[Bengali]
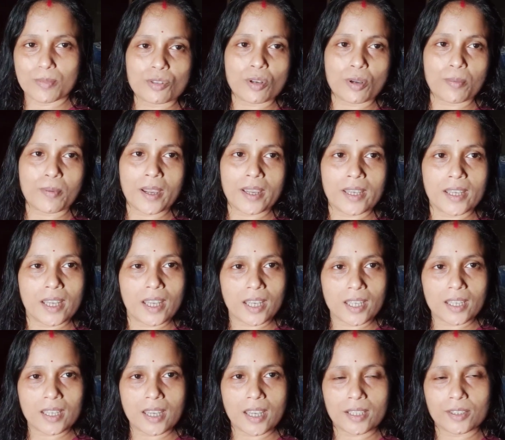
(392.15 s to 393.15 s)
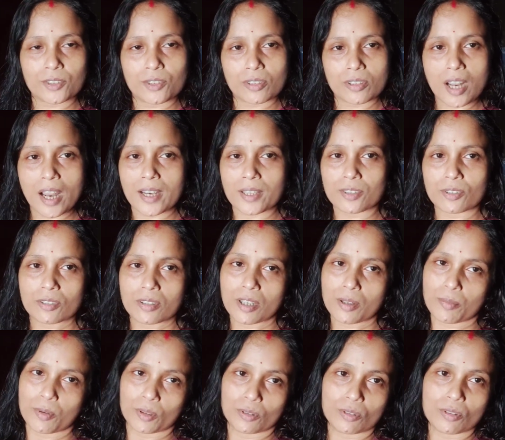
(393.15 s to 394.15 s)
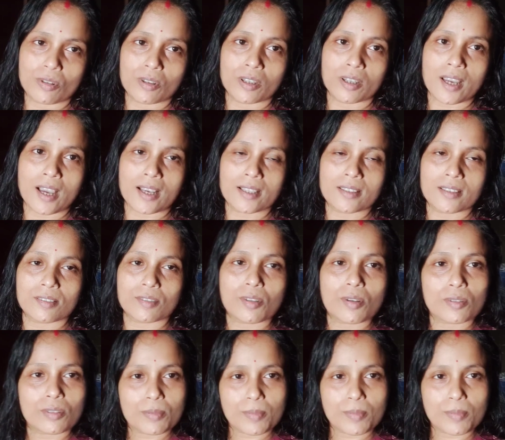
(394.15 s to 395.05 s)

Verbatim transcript: সবাই এক একজন আরেকজনের বন্ধু হয়ে আছি তো